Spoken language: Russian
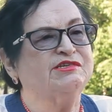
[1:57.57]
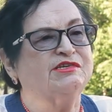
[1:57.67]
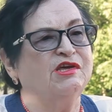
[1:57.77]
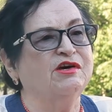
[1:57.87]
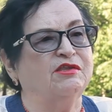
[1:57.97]

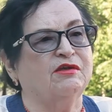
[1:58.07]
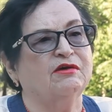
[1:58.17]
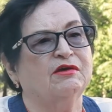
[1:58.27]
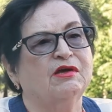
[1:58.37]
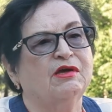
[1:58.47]
стыд
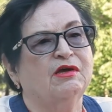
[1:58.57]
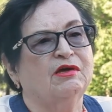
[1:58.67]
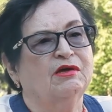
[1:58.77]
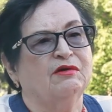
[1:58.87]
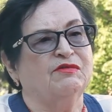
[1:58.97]

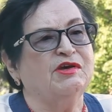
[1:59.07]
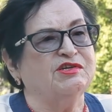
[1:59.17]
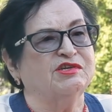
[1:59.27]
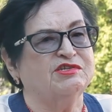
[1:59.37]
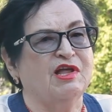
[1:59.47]
в
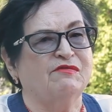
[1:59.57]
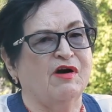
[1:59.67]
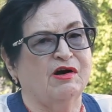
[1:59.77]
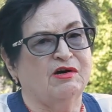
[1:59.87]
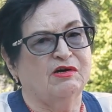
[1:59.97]
этих
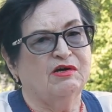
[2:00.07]
словах –